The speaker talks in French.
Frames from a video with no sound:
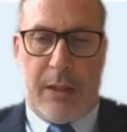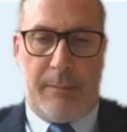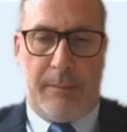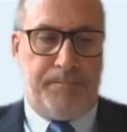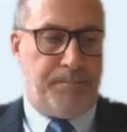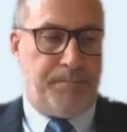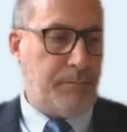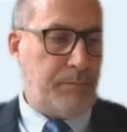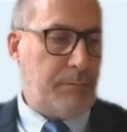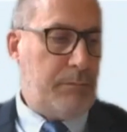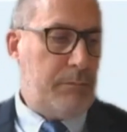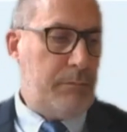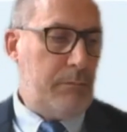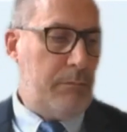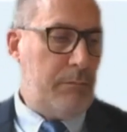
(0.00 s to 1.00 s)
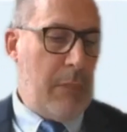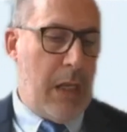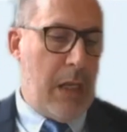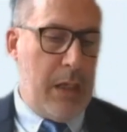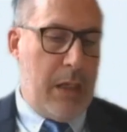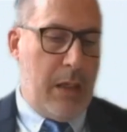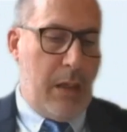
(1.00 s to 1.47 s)
Euh,
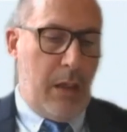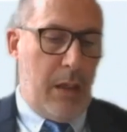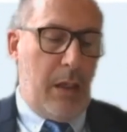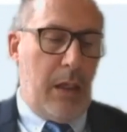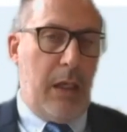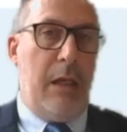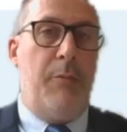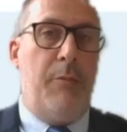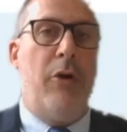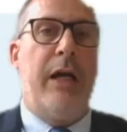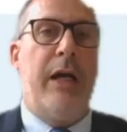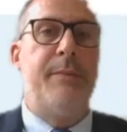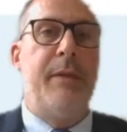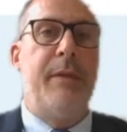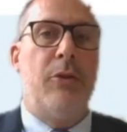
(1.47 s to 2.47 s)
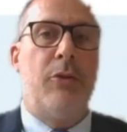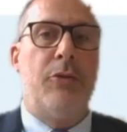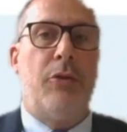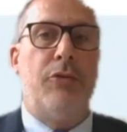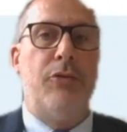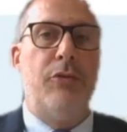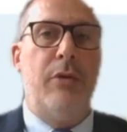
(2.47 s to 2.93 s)
Il me reste bien
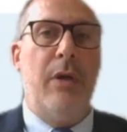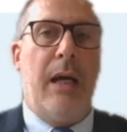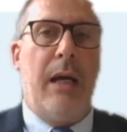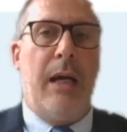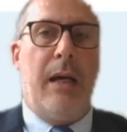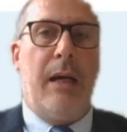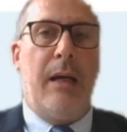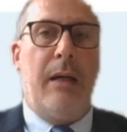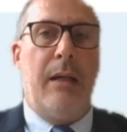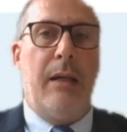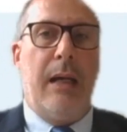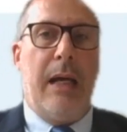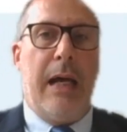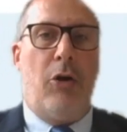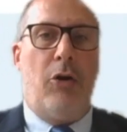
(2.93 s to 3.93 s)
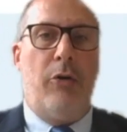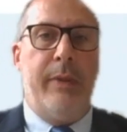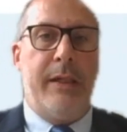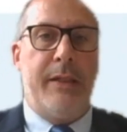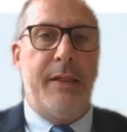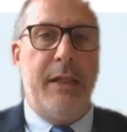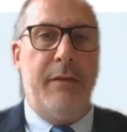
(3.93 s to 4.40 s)
entendu à,
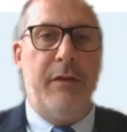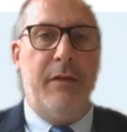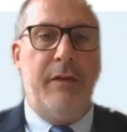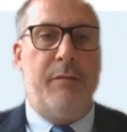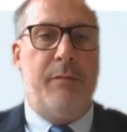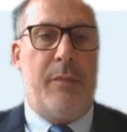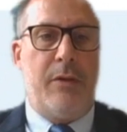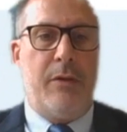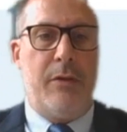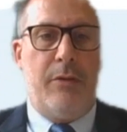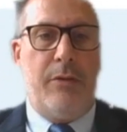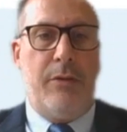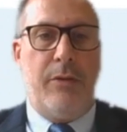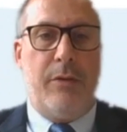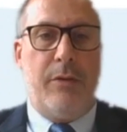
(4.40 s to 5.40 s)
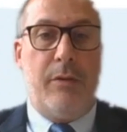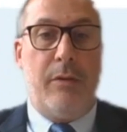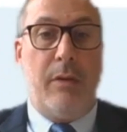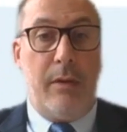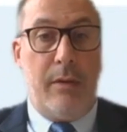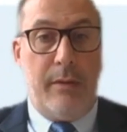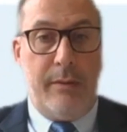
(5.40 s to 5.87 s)
remercier vivement euh,
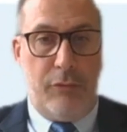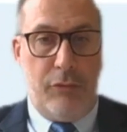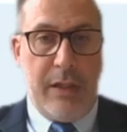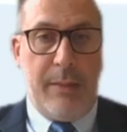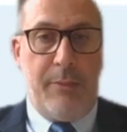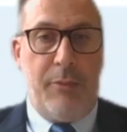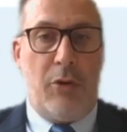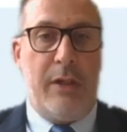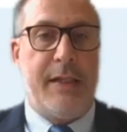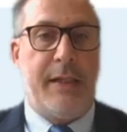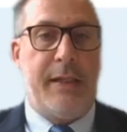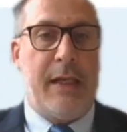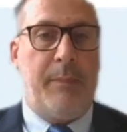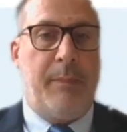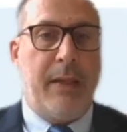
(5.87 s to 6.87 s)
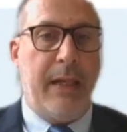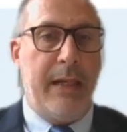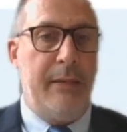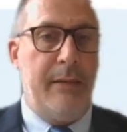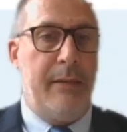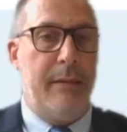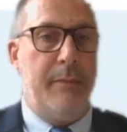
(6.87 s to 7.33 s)
tout d'abord les
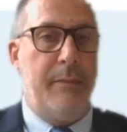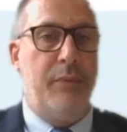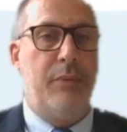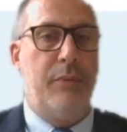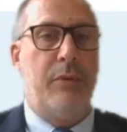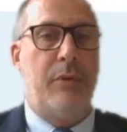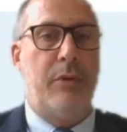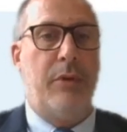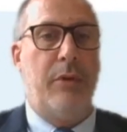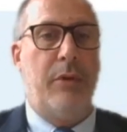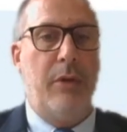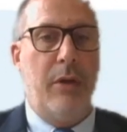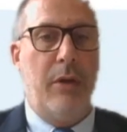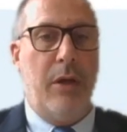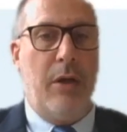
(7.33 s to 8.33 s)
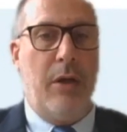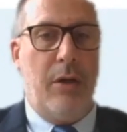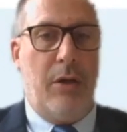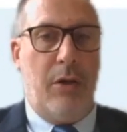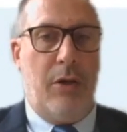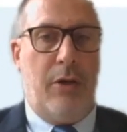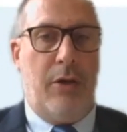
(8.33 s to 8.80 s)
interprètes pour
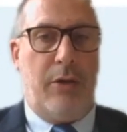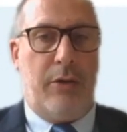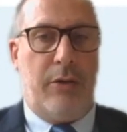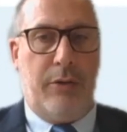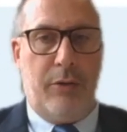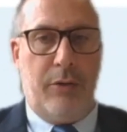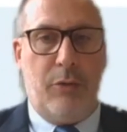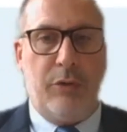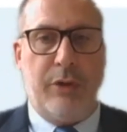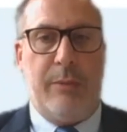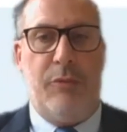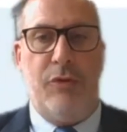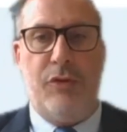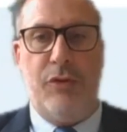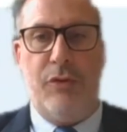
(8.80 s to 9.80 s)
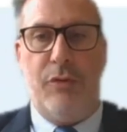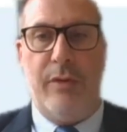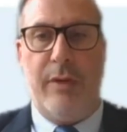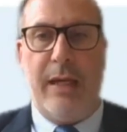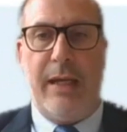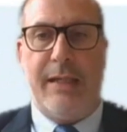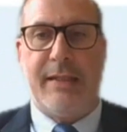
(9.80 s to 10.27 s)
leur
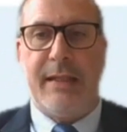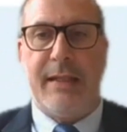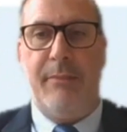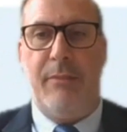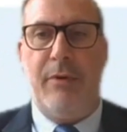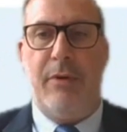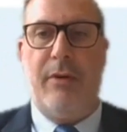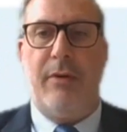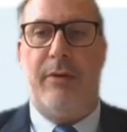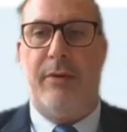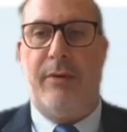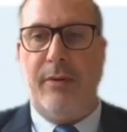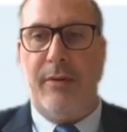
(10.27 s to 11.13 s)
contribution extrêmement